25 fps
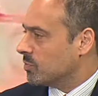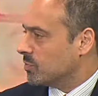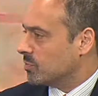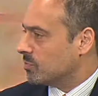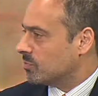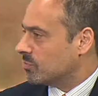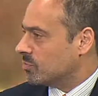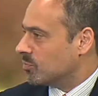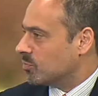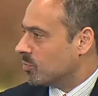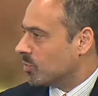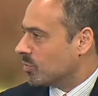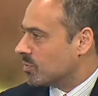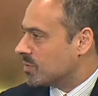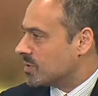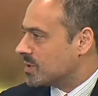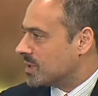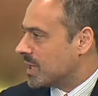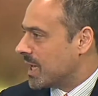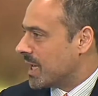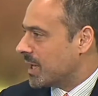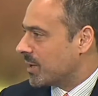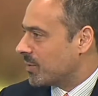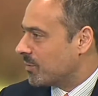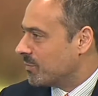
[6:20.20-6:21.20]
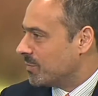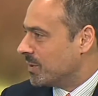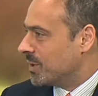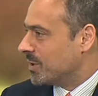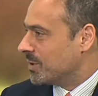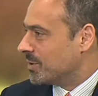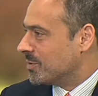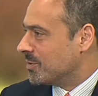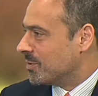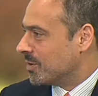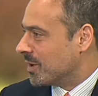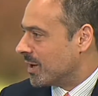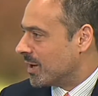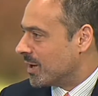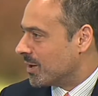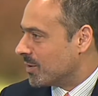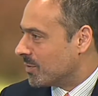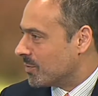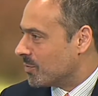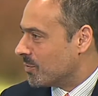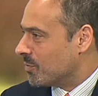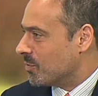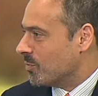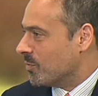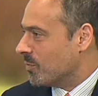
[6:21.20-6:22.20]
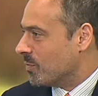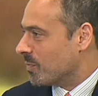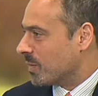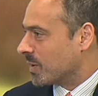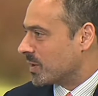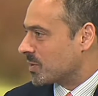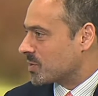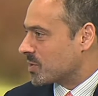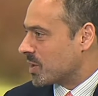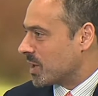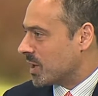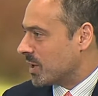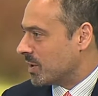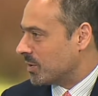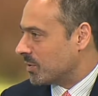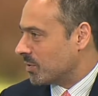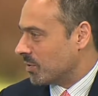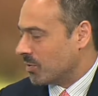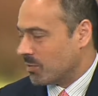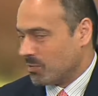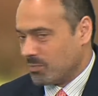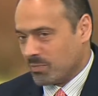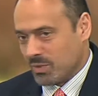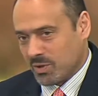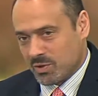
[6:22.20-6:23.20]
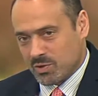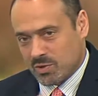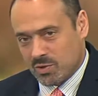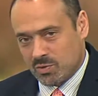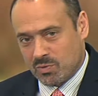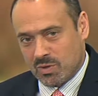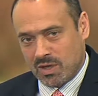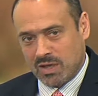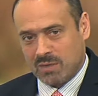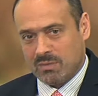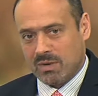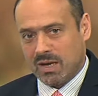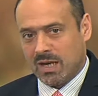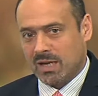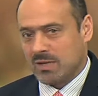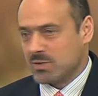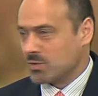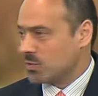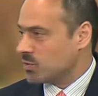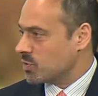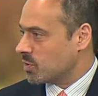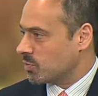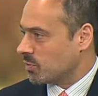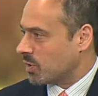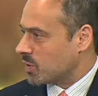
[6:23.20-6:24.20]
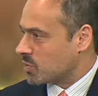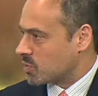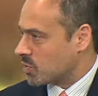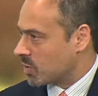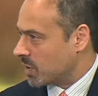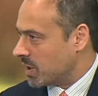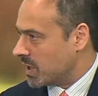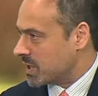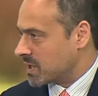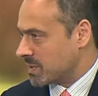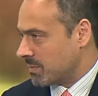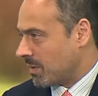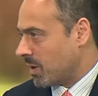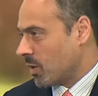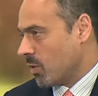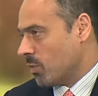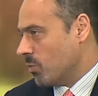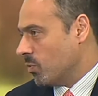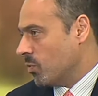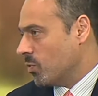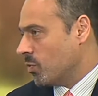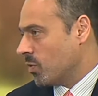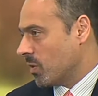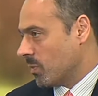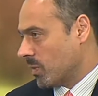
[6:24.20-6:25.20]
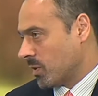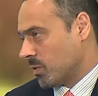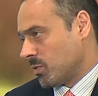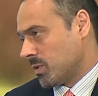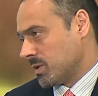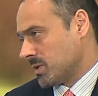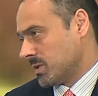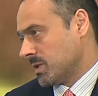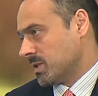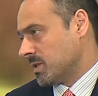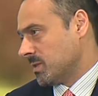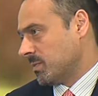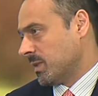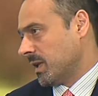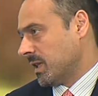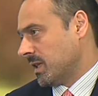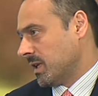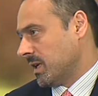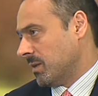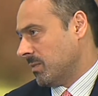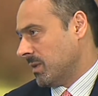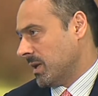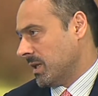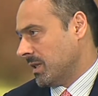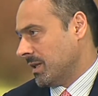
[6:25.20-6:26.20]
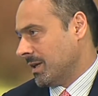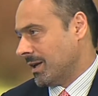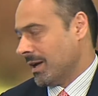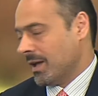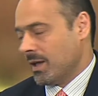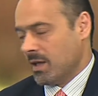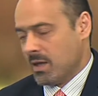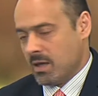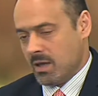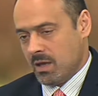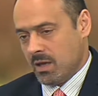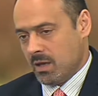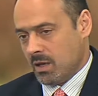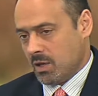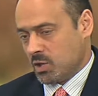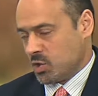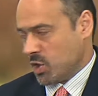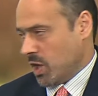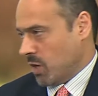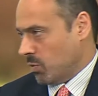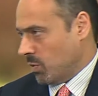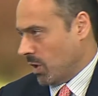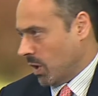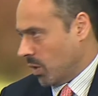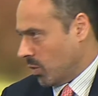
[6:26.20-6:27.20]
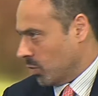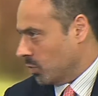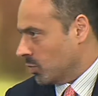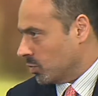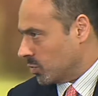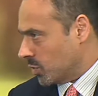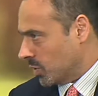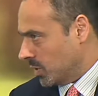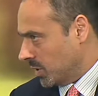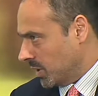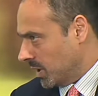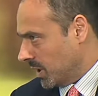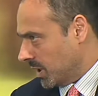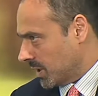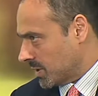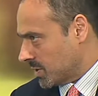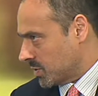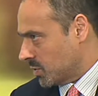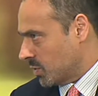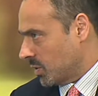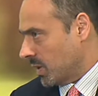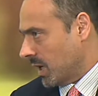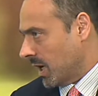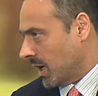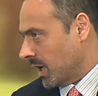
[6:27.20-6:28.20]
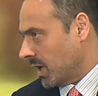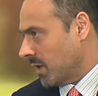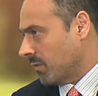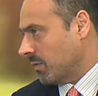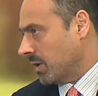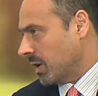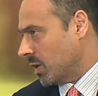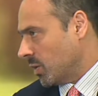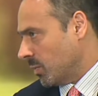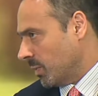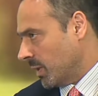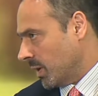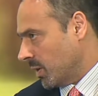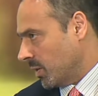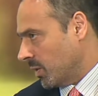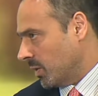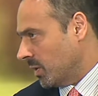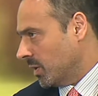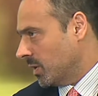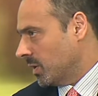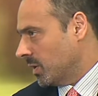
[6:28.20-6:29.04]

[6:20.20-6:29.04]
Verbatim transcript: uno 0,1%, percentuale magari sto dicendo una sciocchezza, ma comunque per qualsiasi pratica medica c'è una controindicazione, è anche vero però,